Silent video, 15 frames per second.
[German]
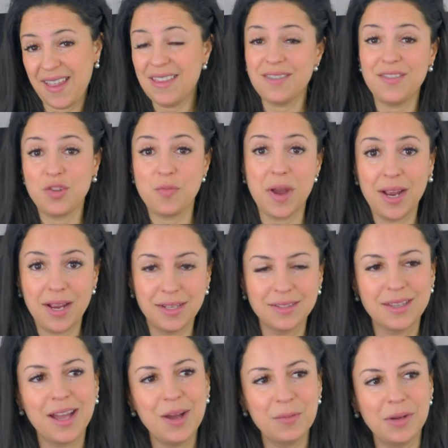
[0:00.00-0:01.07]
Erste, was du machen
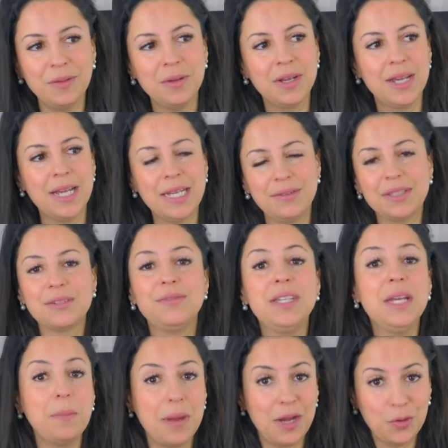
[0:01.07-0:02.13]
kannst, aber was
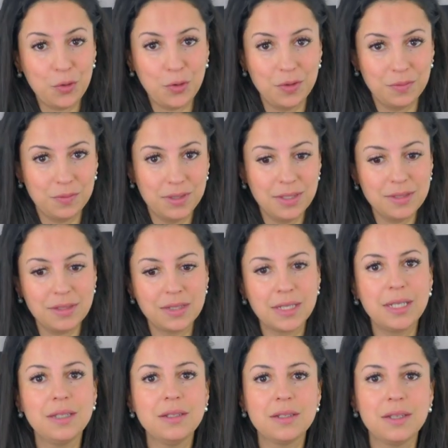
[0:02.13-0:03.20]
wir machen können, ist das
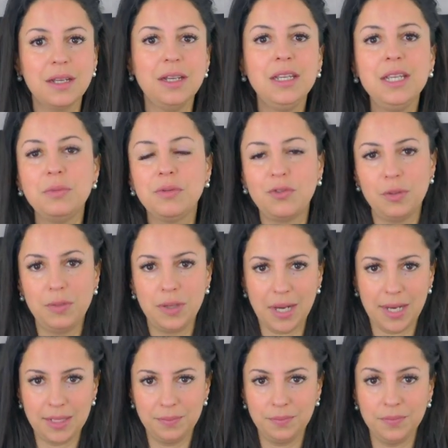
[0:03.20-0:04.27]
Kind liebevoll
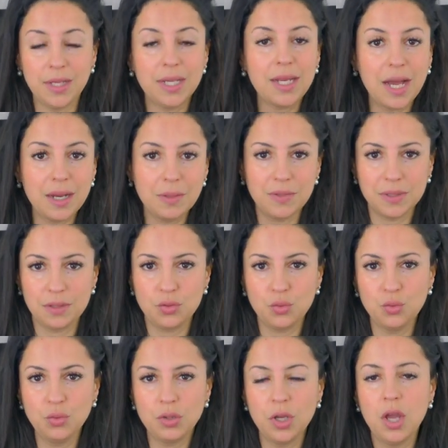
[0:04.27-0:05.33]
begleiten in allem, was es
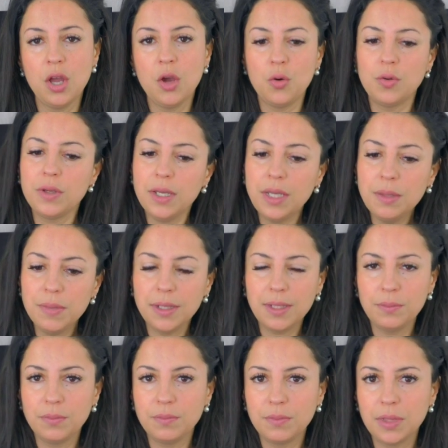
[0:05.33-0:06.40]
tut und immer
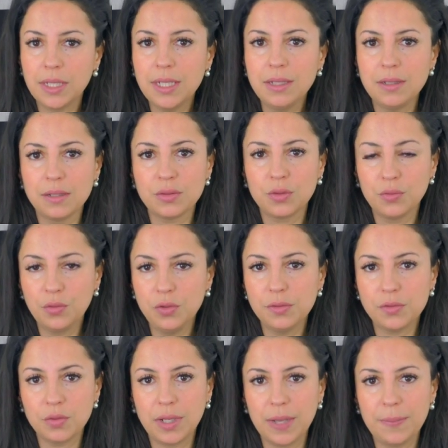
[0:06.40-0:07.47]
dem Kind das Gefühl
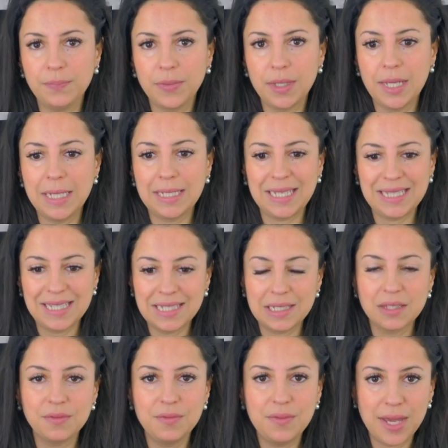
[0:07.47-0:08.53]
zu geben, dass ich
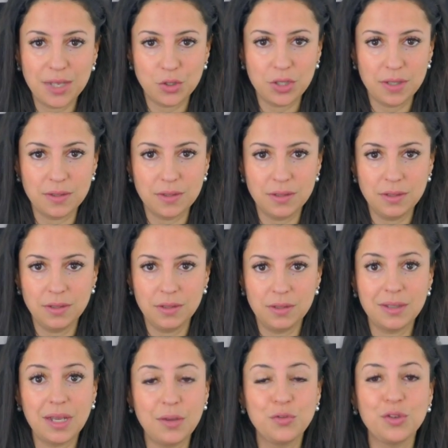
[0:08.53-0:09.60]
es wertschätze
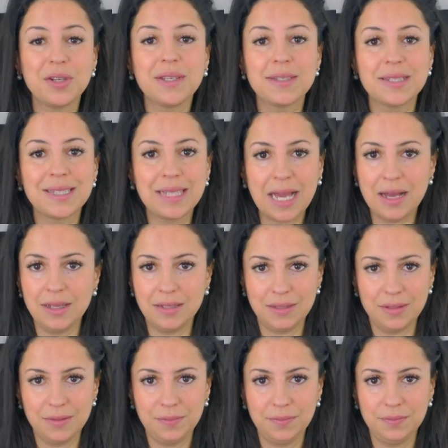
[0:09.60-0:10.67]
dafür, dass es da
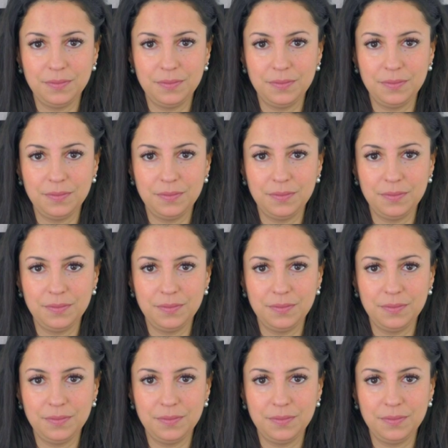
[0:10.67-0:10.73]
ist.